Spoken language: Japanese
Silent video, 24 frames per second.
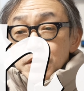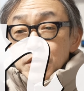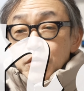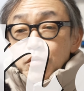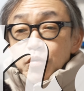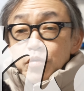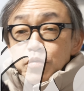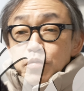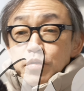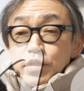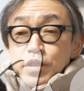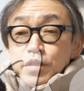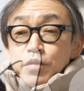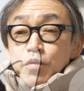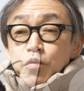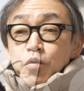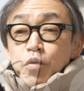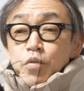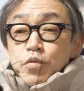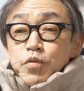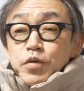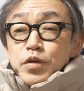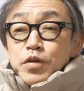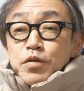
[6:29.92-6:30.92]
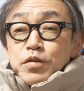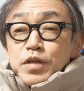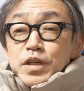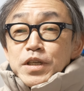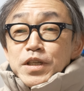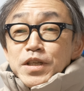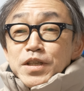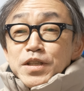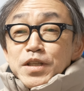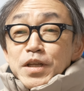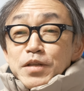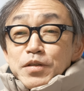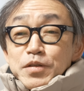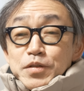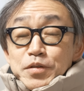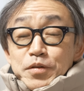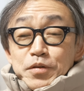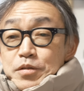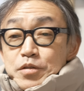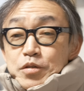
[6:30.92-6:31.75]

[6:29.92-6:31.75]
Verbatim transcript: で今年のこの色気に入ってんですよ